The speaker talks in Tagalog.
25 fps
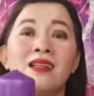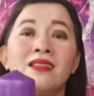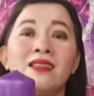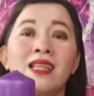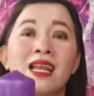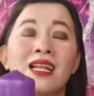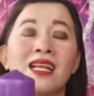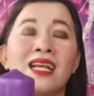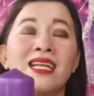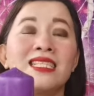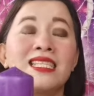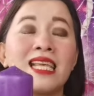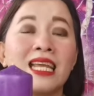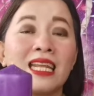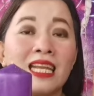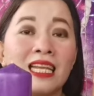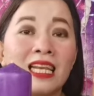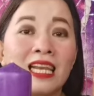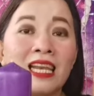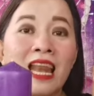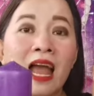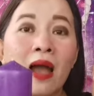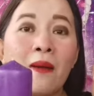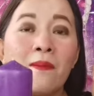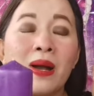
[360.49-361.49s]
Talagang
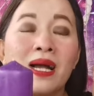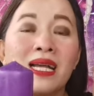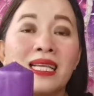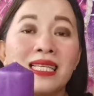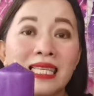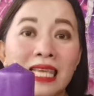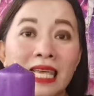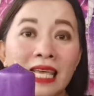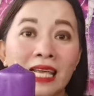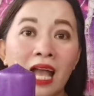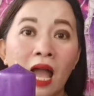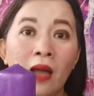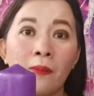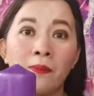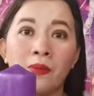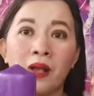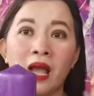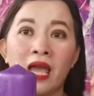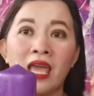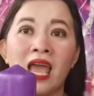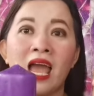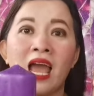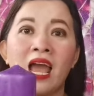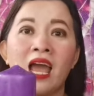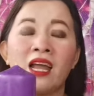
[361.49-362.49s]
sarili lamang sikap,
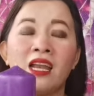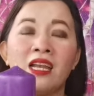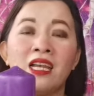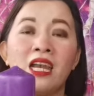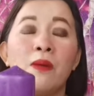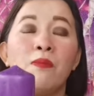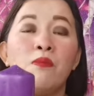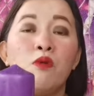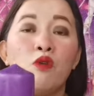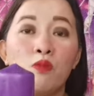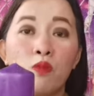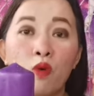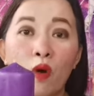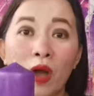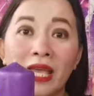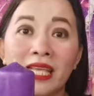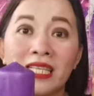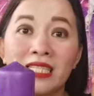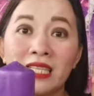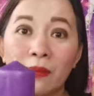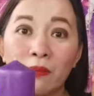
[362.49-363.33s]
kaya nabubuhay